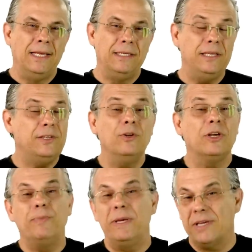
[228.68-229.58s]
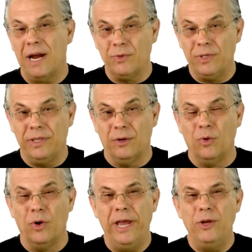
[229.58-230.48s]
Se, se nós pensarmos então
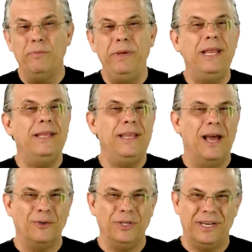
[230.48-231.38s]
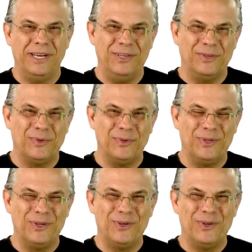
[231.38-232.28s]
no reino milenial de Cristo,
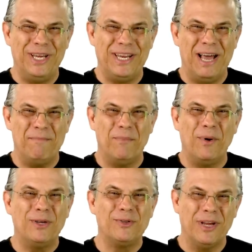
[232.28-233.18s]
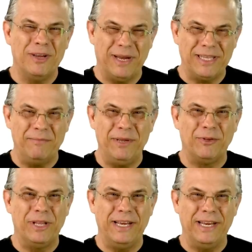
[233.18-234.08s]
que ocorrerá após o
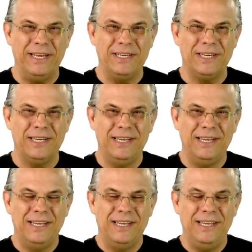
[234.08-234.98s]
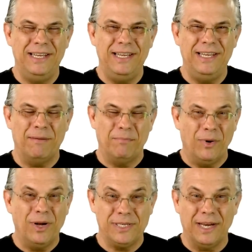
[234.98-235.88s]
arrebatamento da igreja e
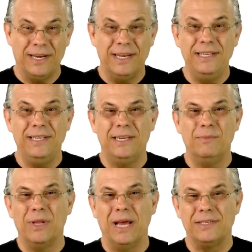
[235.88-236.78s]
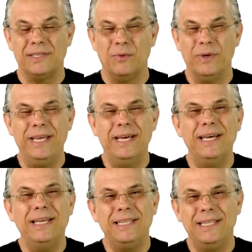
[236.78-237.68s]
após a grande tribulação e
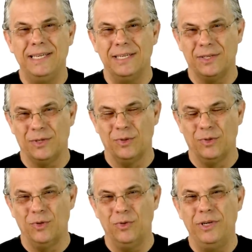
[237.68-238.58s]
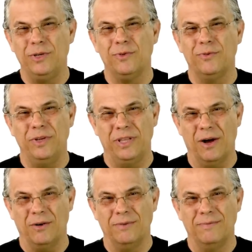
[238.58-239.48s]
antes do juízo
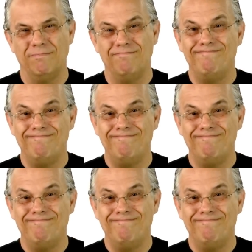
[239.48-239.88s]
final,